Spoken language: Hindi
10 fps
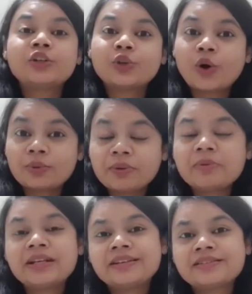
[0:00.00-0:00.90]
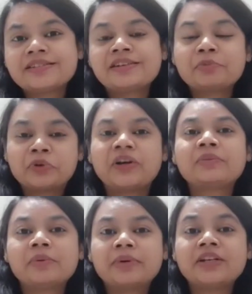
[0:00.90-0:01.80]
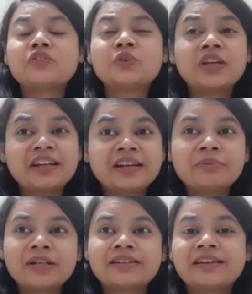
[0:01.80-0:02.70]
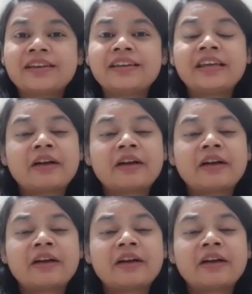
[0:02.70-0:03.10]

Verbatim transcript: तो अभी मेरी नज़र एक प्रोडक्ट पर पड़ी जो कि क्लेम करते हैं कि